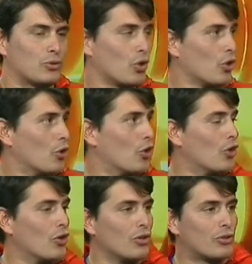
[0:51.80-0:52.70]

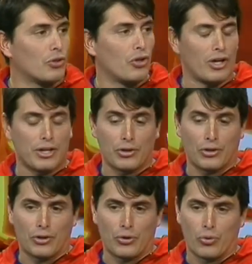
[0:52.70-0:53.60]
todo, todo
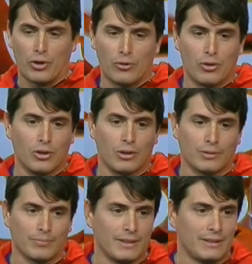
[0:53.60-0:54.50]
año
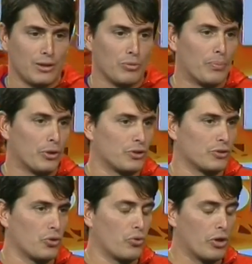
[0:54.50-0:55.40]
nuevo tiene un
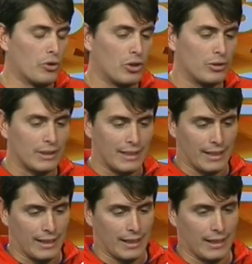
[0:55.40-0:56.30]
proceso nuevo,
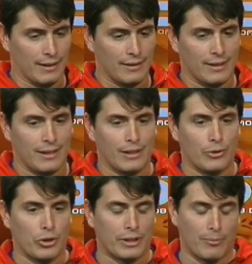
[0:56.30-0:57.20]
eh,
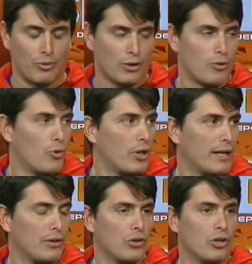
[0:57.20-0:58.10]
nos estamos
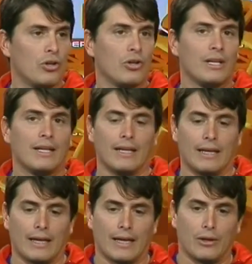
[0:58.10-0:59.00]
acomodando,
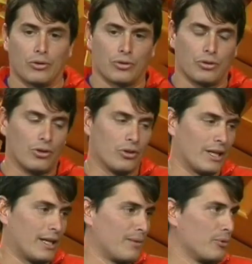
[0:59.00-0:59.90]
eh, nosotros lo
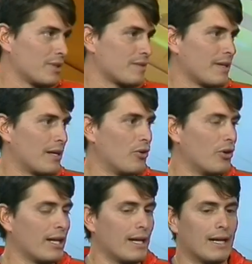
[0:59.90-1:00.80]
que queremos hacer
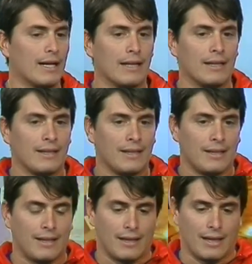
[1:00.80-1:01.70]
ahora
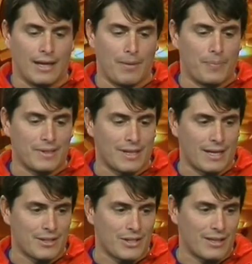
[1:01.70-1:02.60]
es
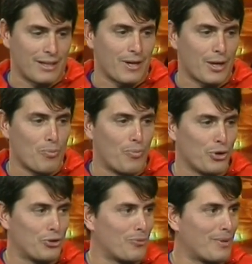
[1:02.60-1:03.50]
empezar allá a trabajar un
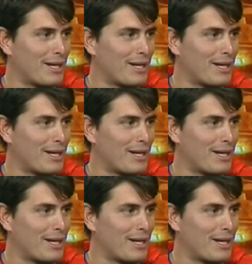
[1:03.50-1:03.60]
poquito